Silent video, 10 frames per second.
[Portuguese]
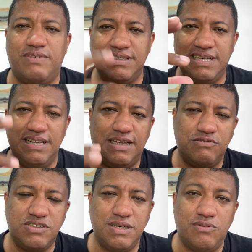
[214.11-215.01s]
Vai sair lá no
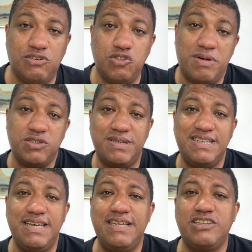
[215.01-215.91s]
sistema no Hotmart, mas
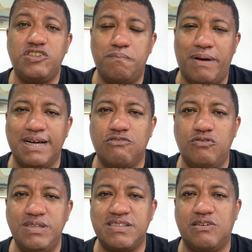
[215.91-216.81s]
é ele que te paga a
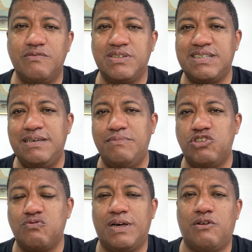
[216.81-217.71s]
comissão e você
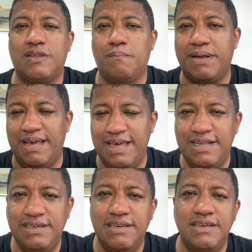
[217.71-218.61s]
emite uma nota para
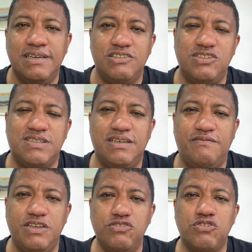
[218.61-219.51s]
ele de
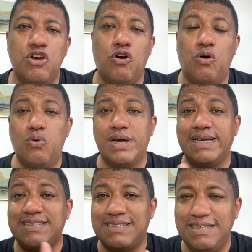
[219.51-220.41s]
serviço ou um
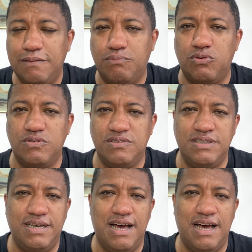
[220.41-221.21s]
recibo né,